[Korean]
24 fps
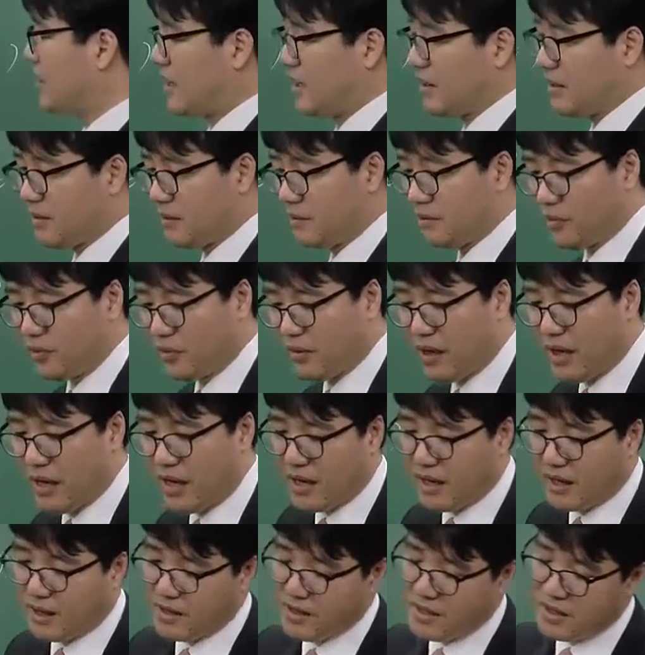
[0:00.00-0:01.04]
대한
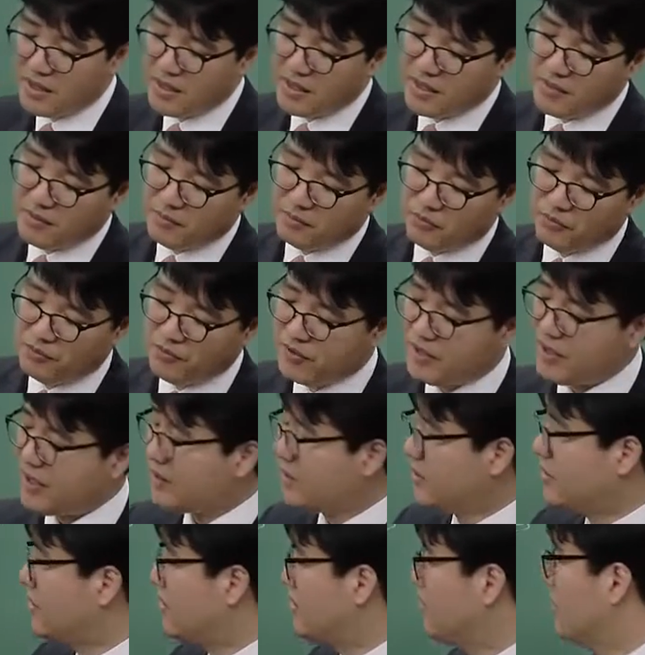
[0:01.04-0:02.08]
검토가
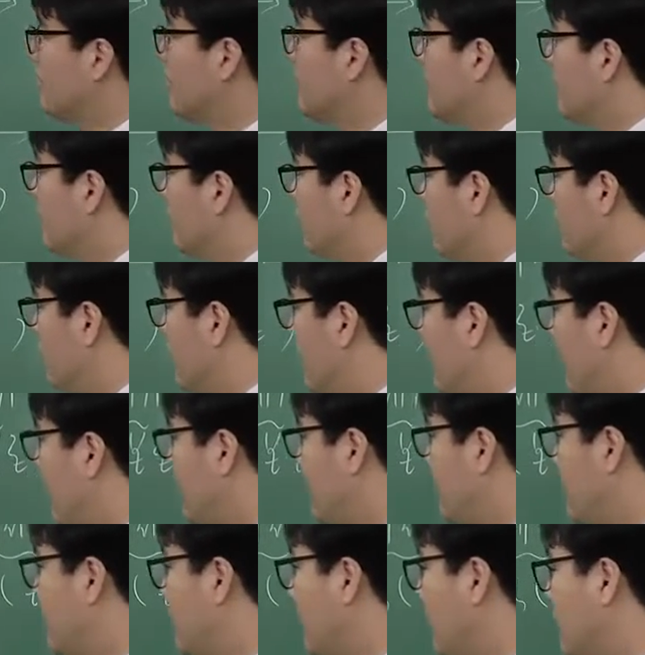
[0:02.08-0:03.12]
문제에서 질문에서 묻지
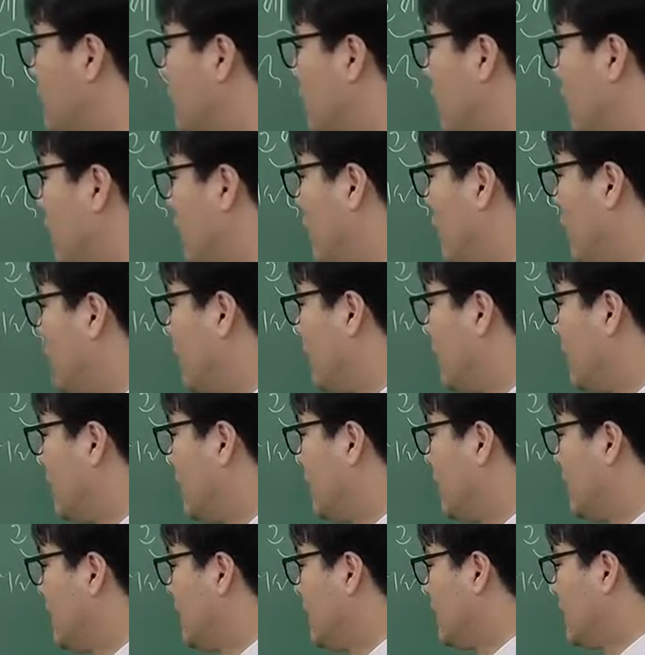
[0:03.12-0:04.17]
않더라도
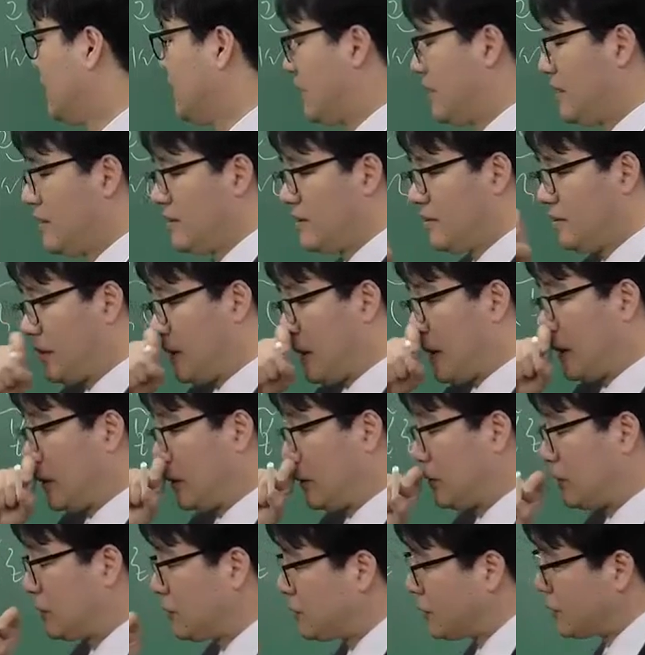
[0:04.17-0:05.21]
예를
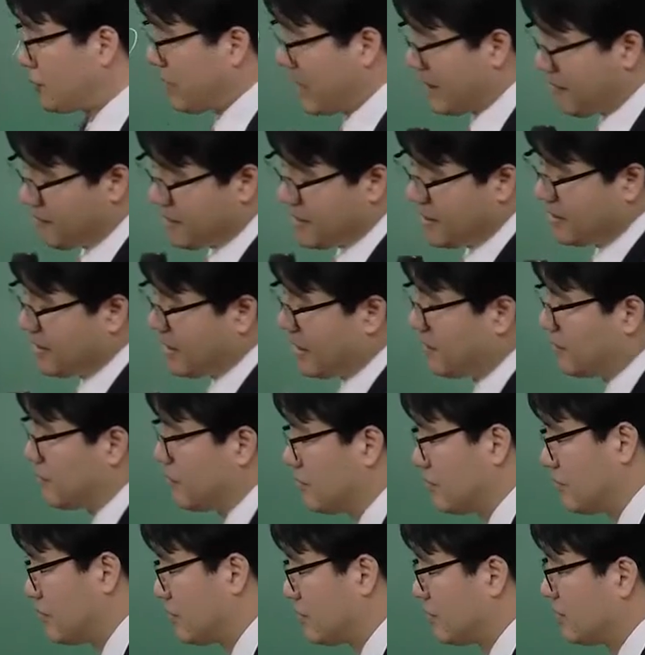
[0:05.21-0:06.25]
들면 수출 판매에 대한
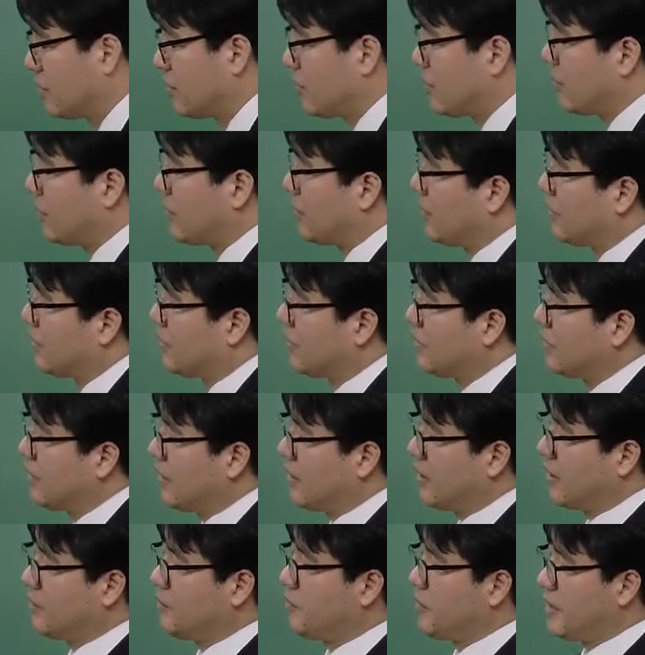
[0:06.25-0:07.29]
부분, 어,
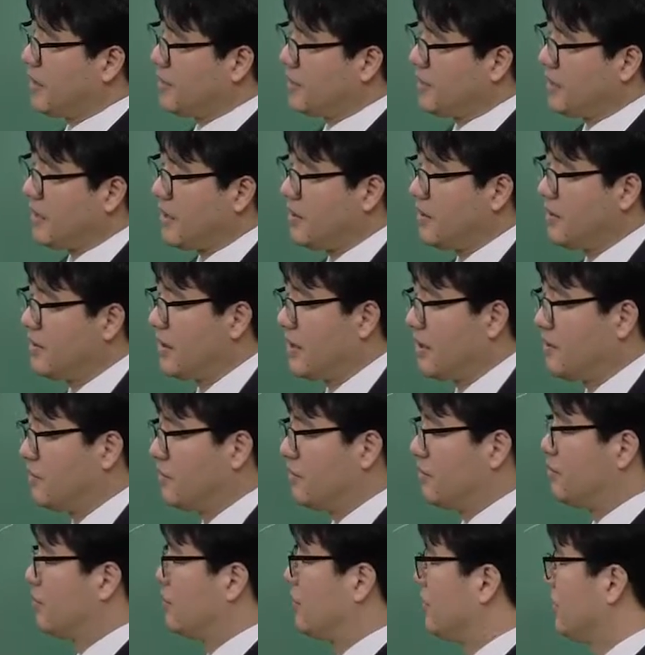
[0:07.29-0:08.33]
그래가지고 배제 사유에 대한
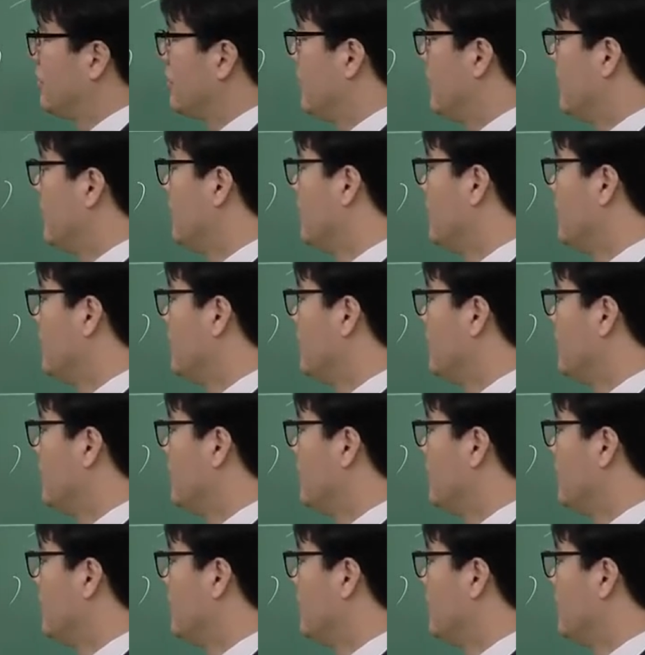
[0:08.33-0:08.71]
부분,